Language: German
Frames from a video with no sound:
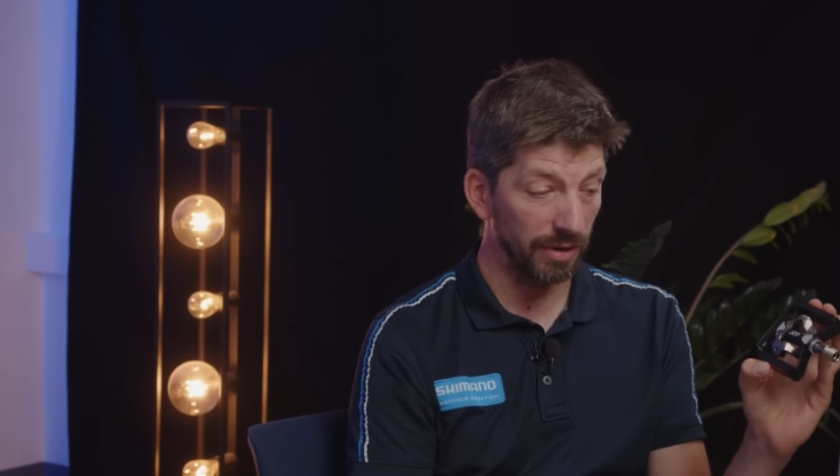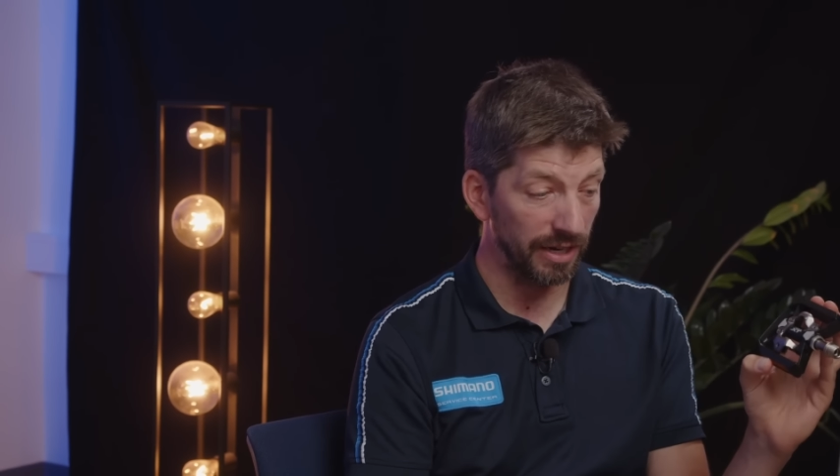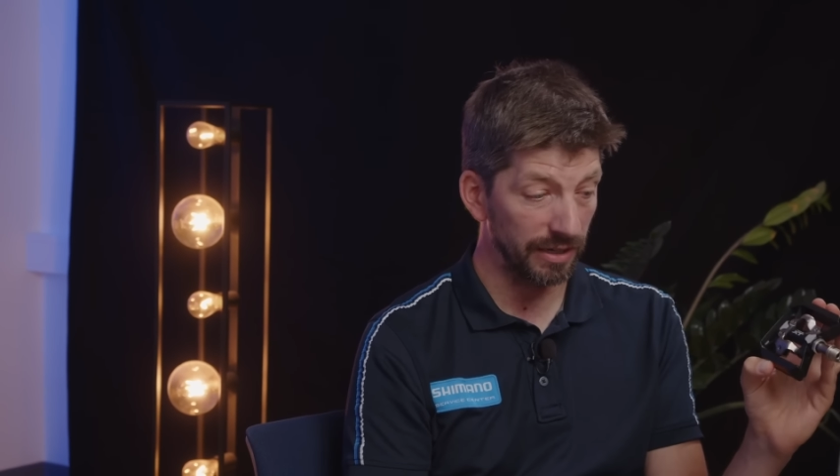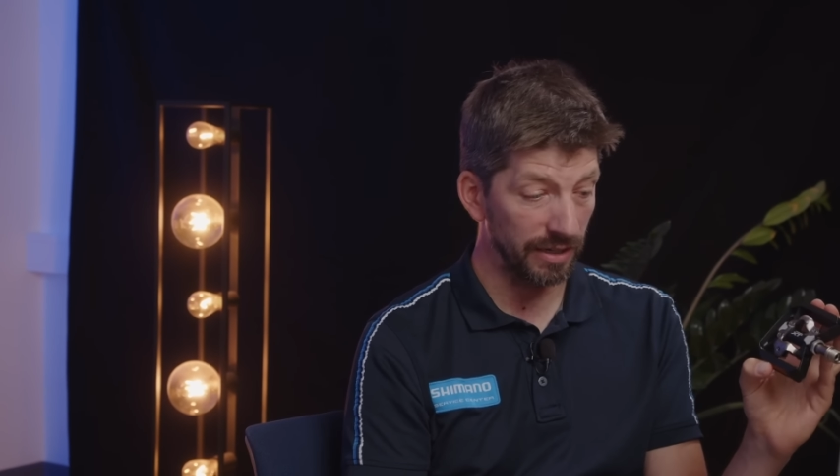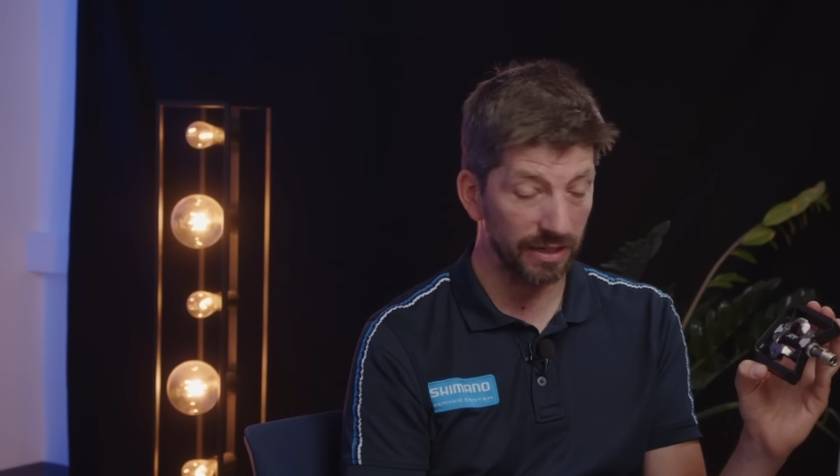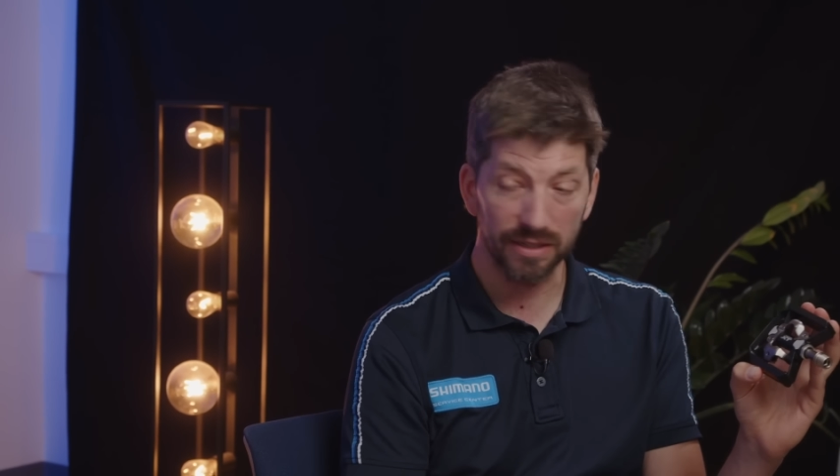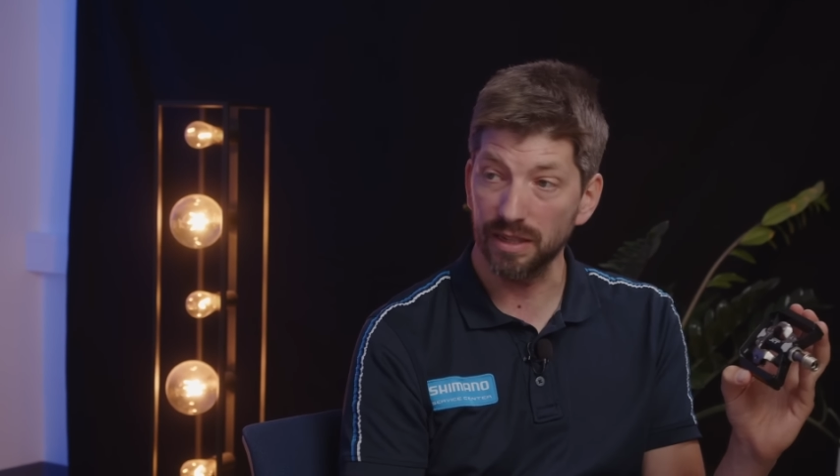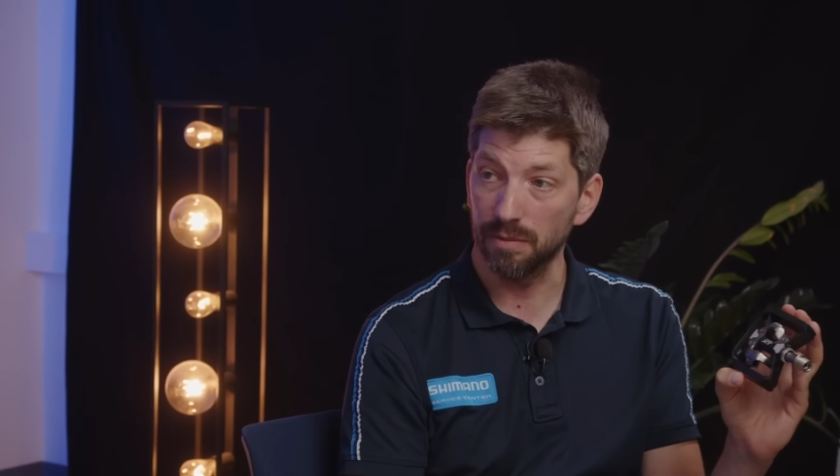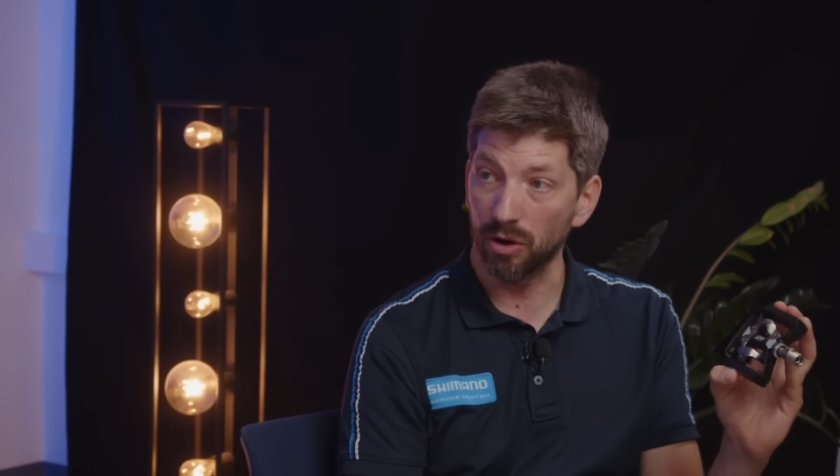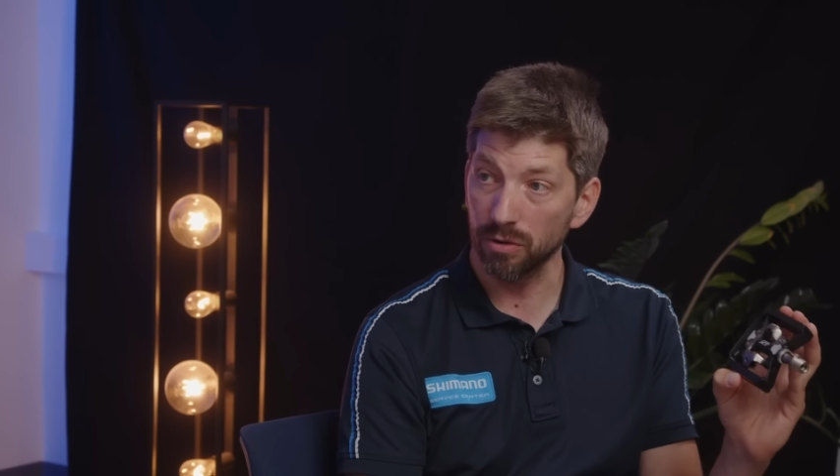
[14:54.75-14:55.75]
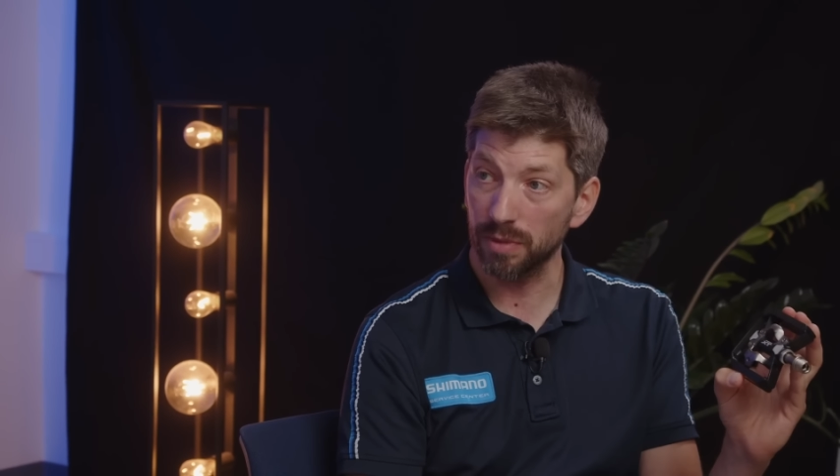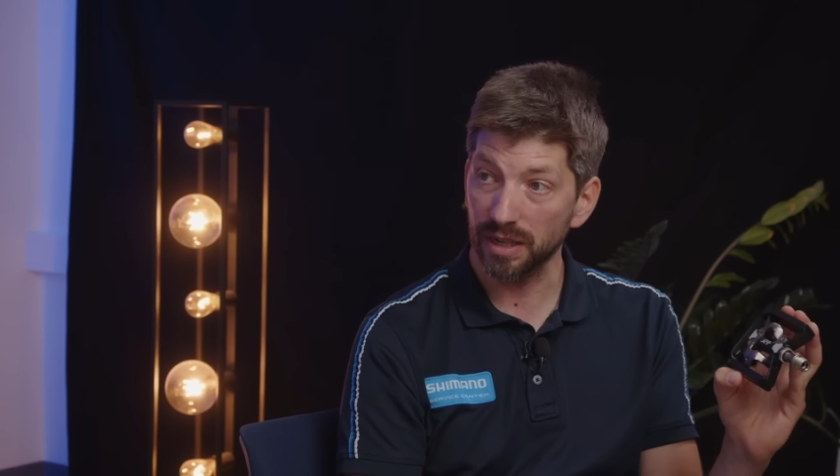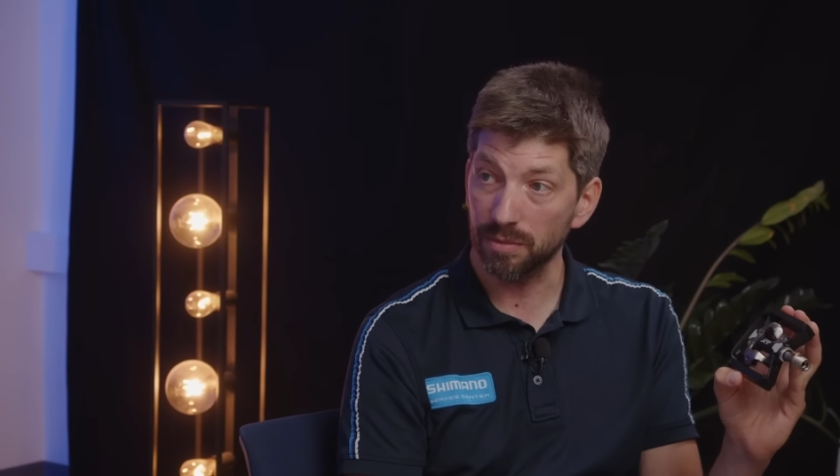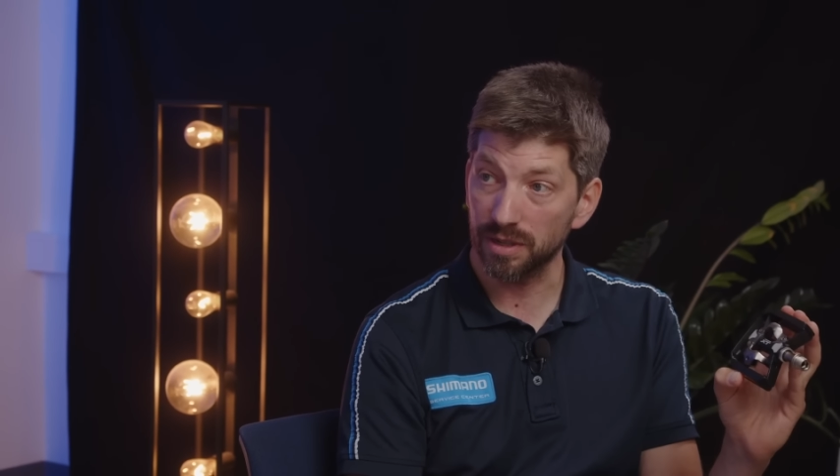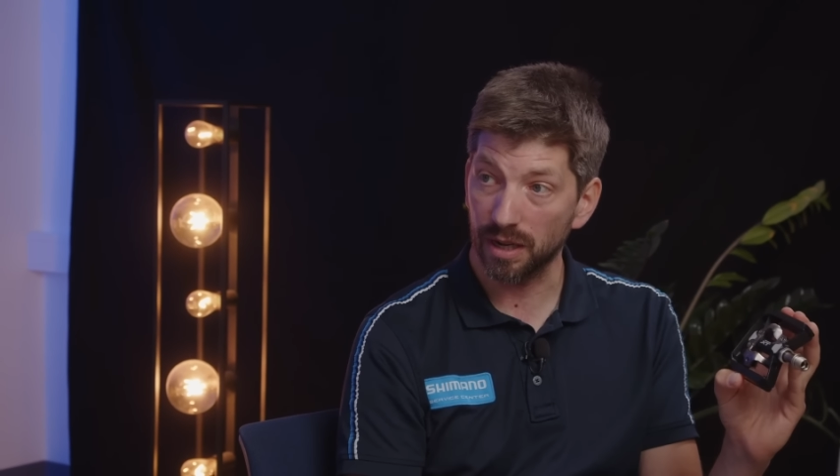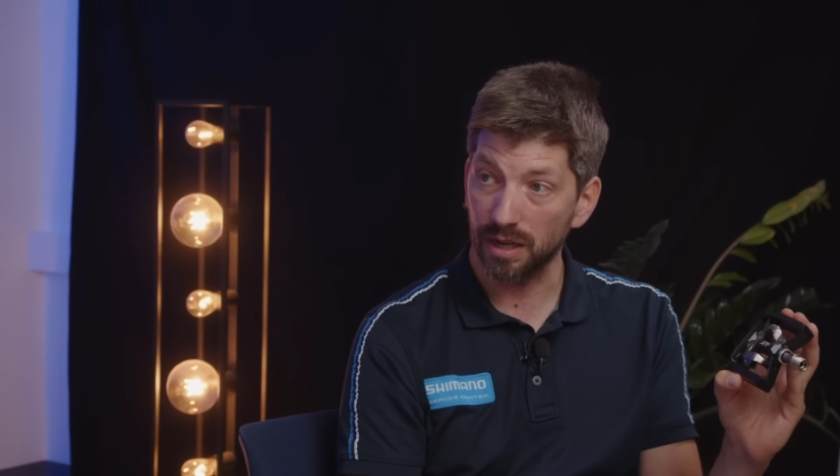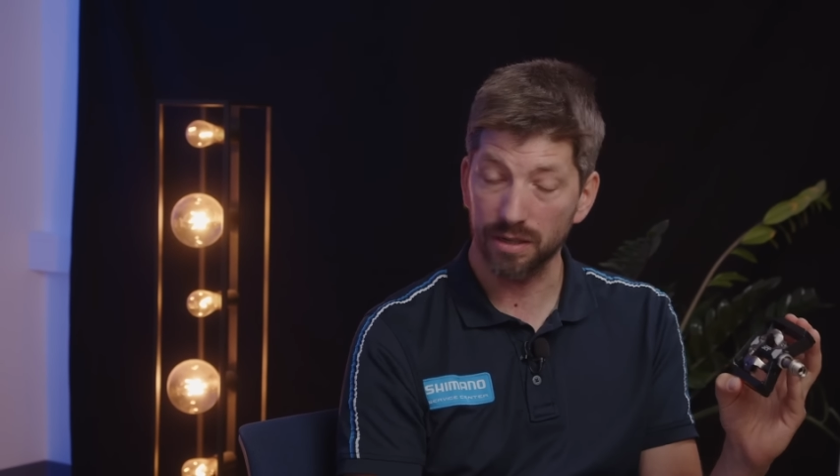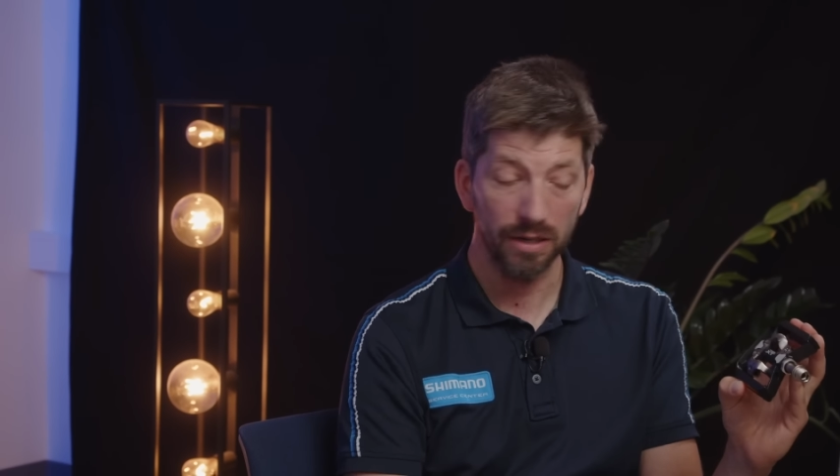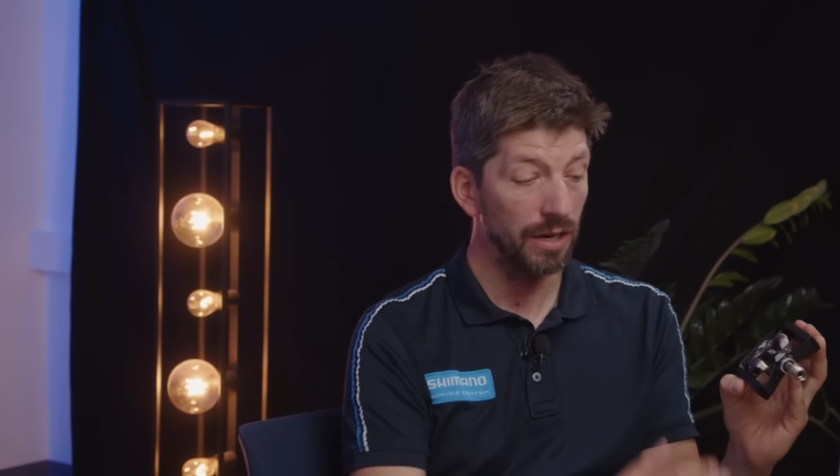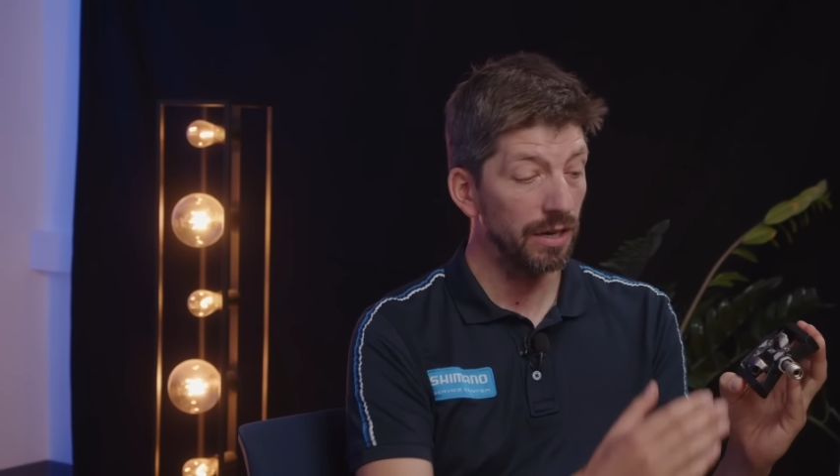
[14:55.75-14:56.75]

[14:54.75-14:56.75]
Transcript: bei den XT Mountainbike Pedalen